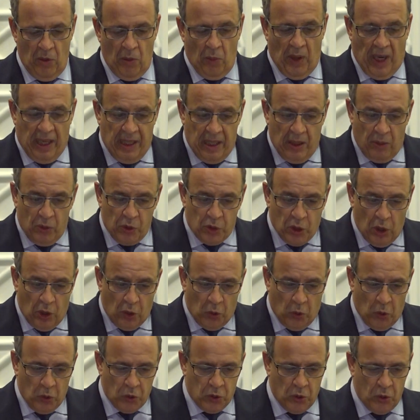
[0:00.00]
وعلى وجه
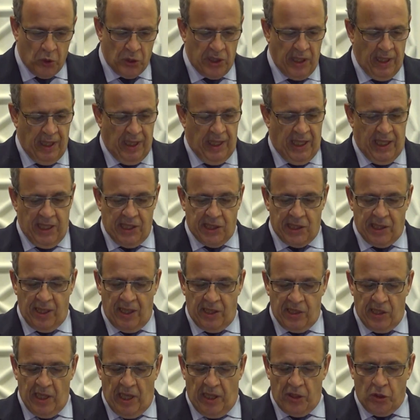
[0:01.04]
الخصوص
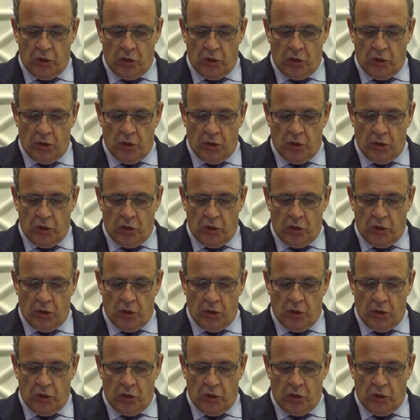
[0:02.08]
استرجاع